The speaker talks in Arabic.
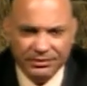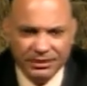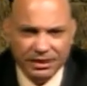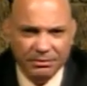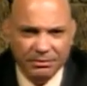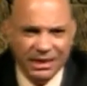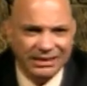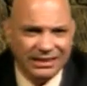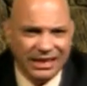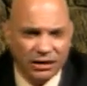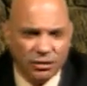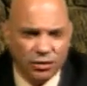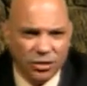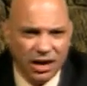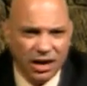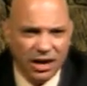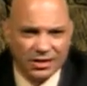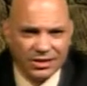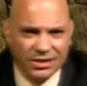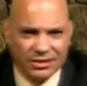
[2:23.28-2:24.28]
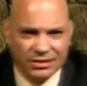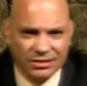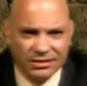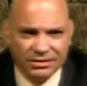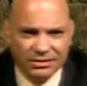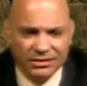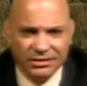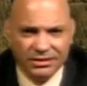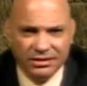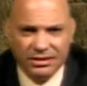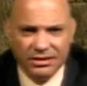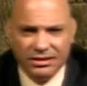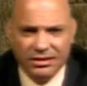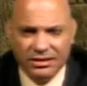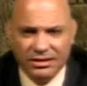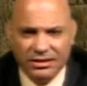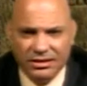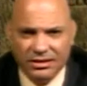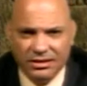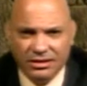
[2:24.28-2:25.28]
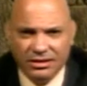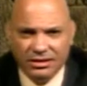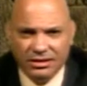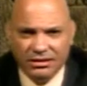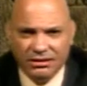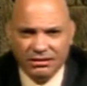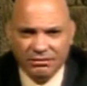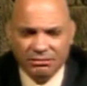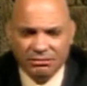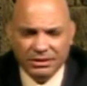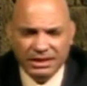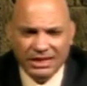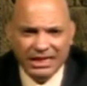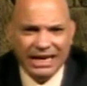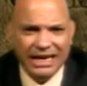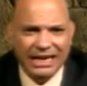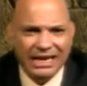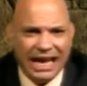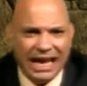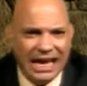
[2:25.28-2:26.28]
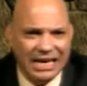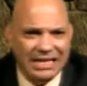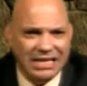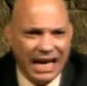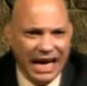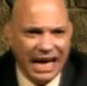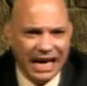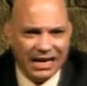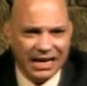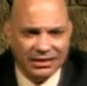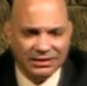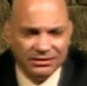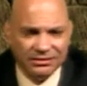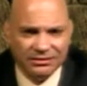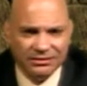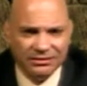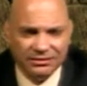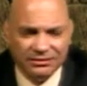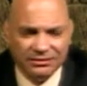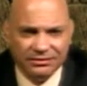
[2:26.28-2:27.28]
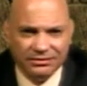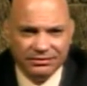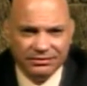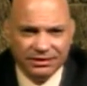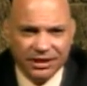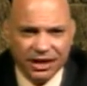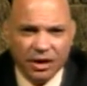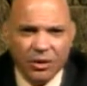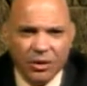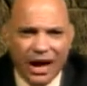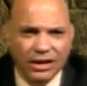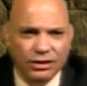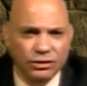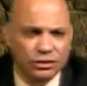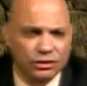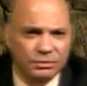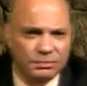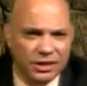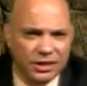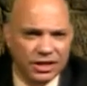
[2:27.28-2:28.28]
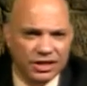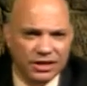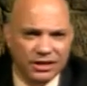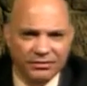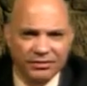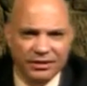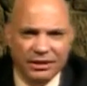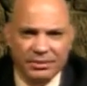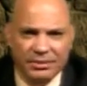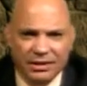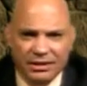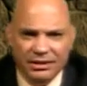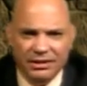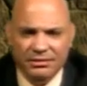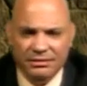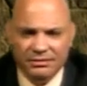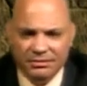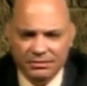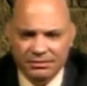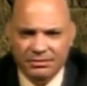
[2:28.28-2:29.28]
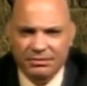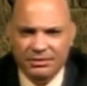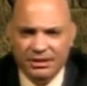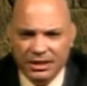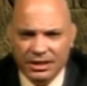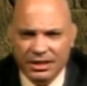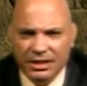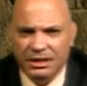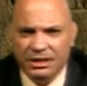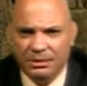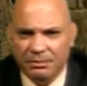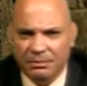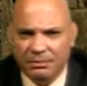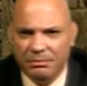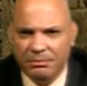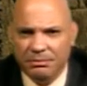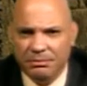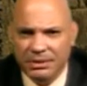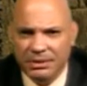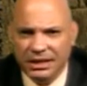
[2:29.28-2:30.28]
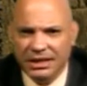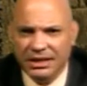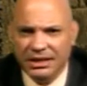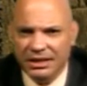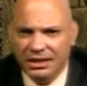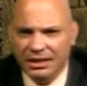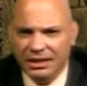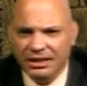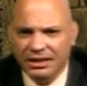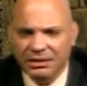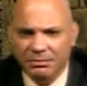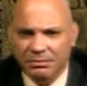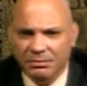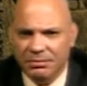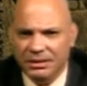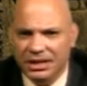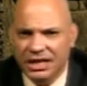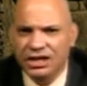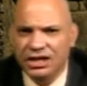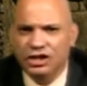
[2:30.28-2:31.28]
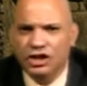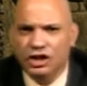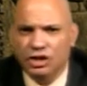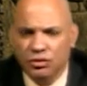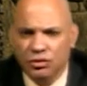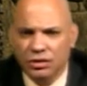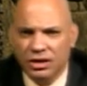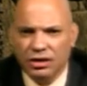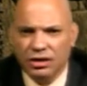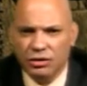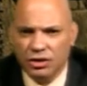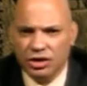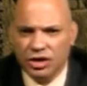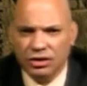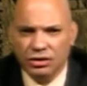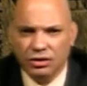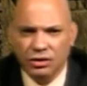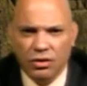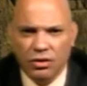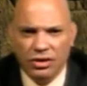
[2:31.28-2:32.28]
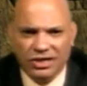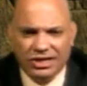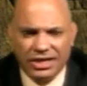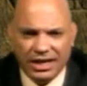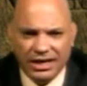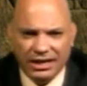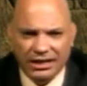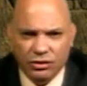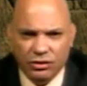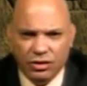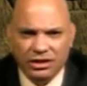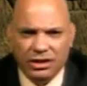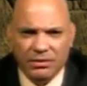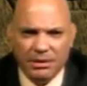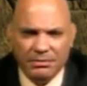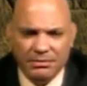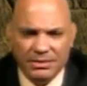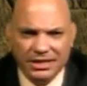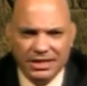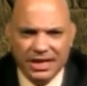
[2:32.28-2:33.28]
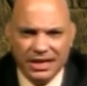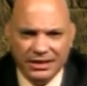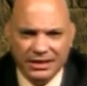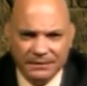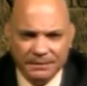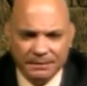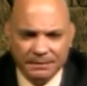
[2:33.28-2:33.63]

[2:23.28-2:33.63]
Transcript: بيضحك وخلاص من غير اي حاجه فهو عنده ديبريشن فبي بي بيدي صوره اللي قصاده ان هو سعيد وهو طبعا مش سعيد